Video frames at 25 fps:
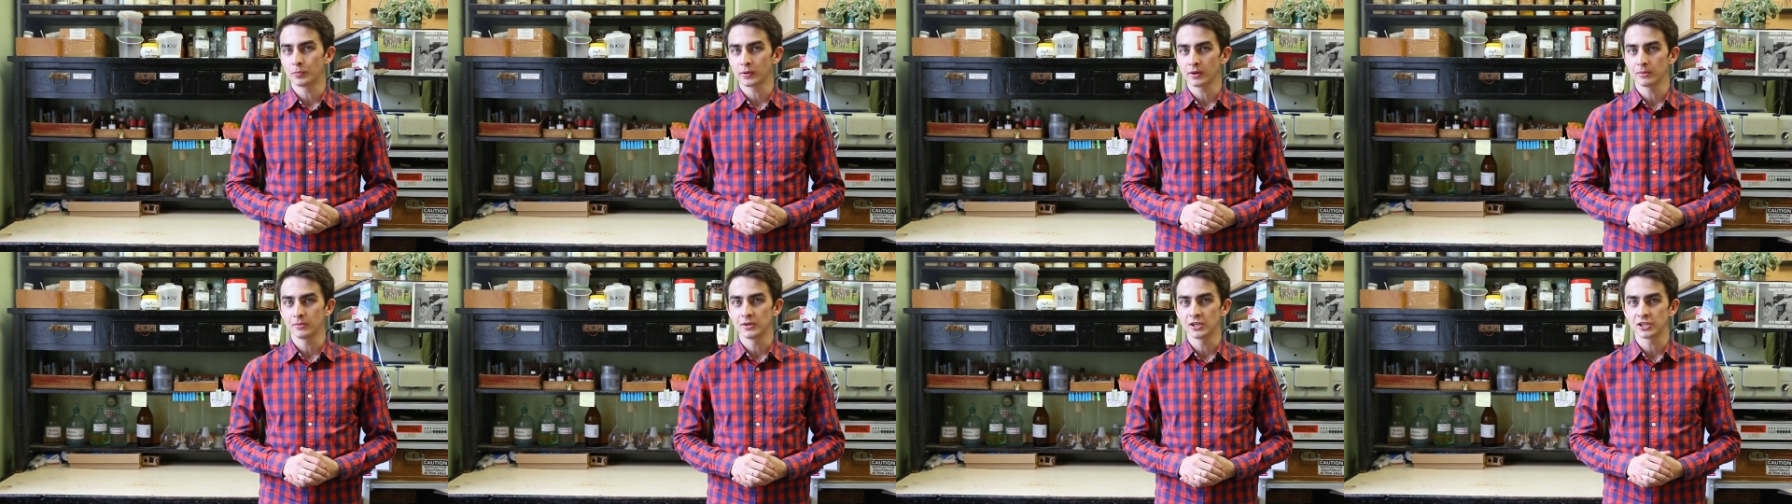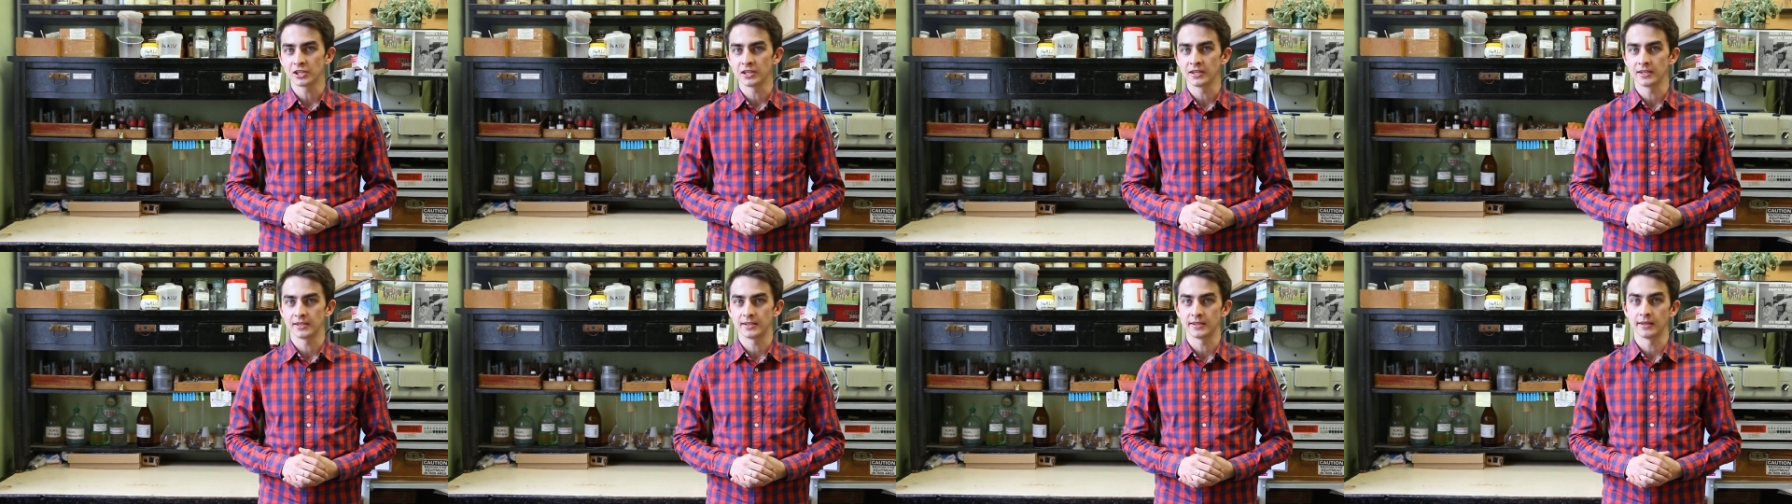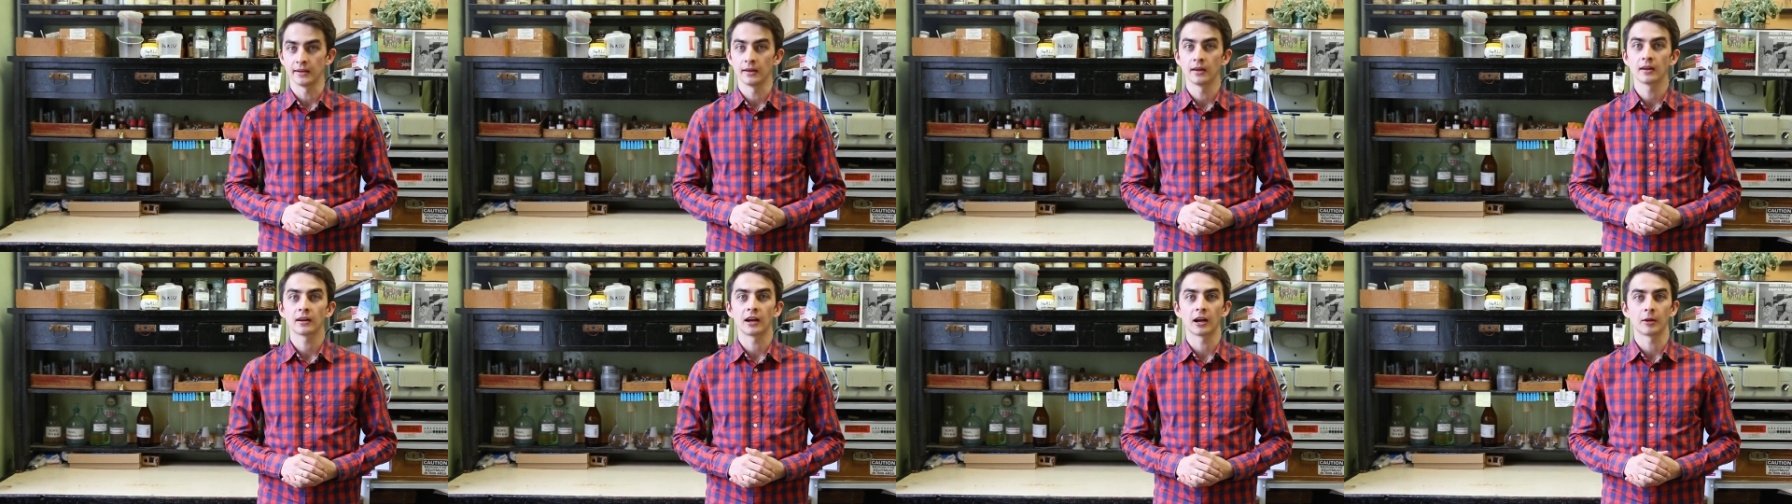
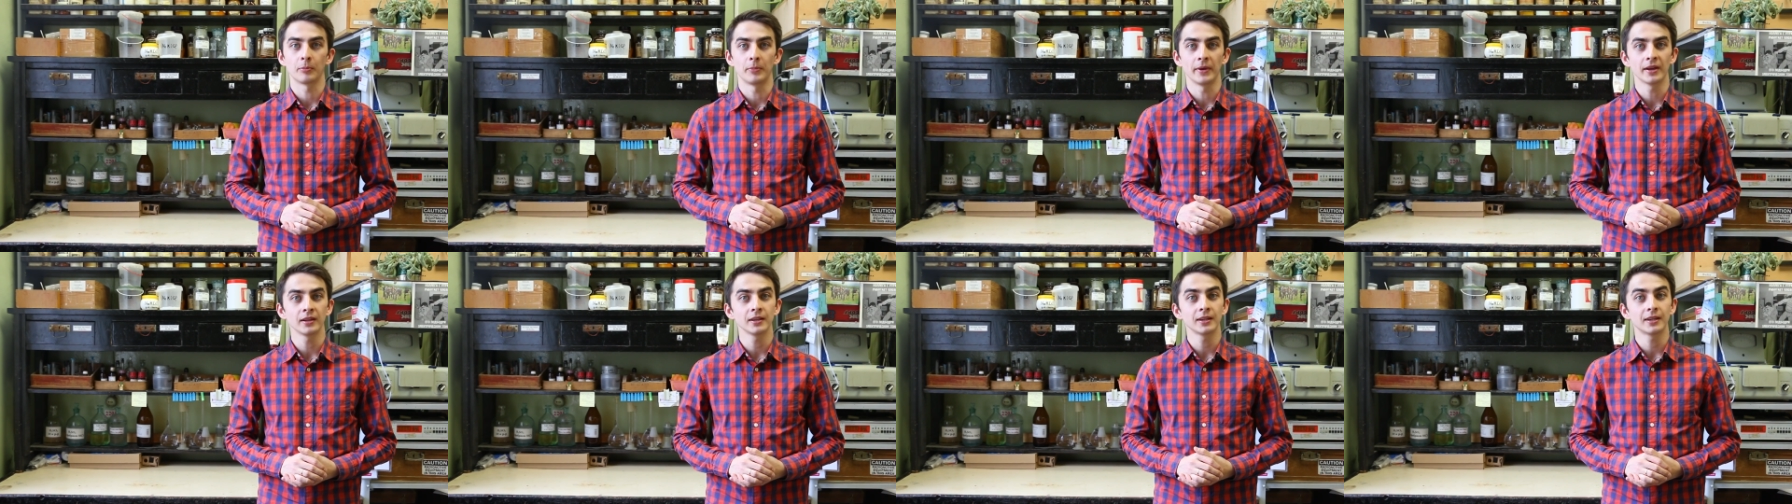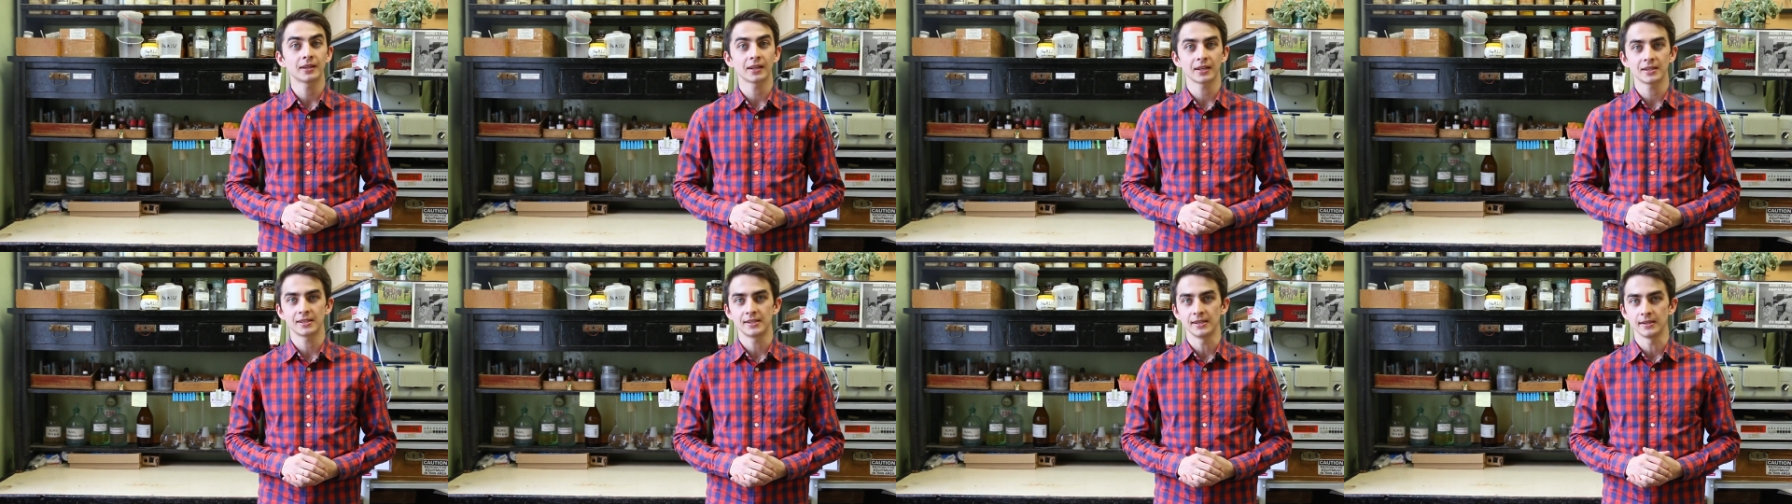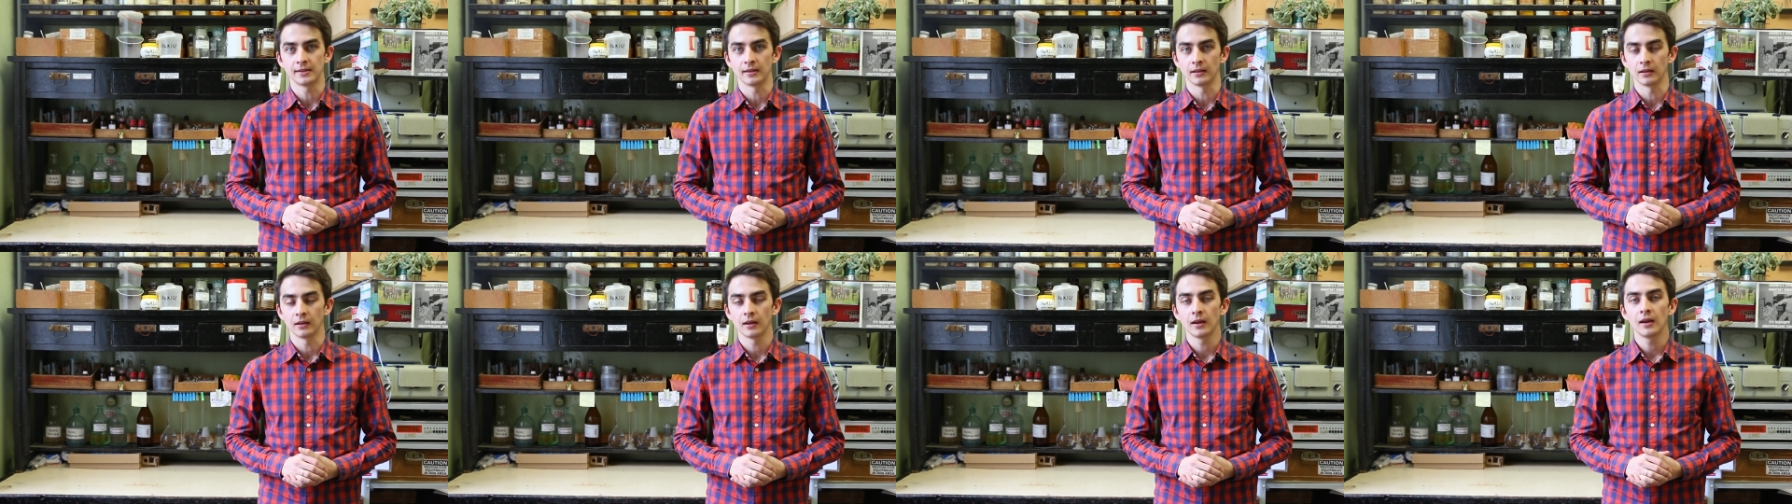промышленности, как белый
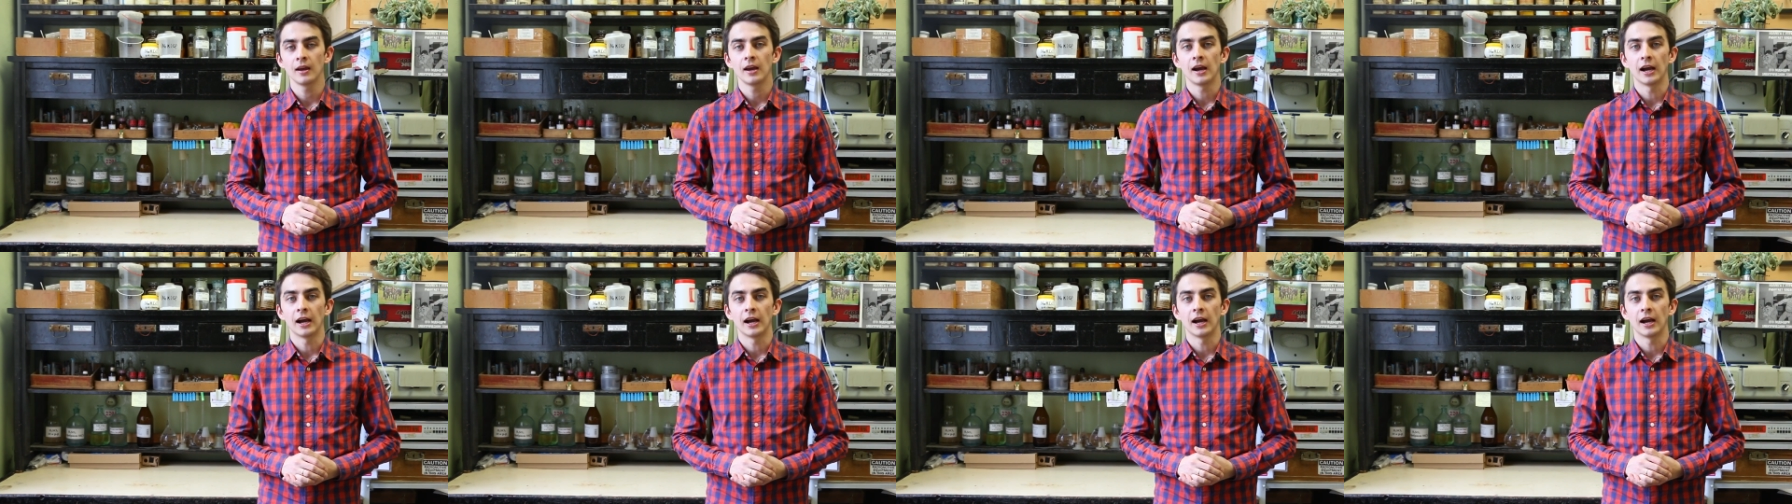краситель.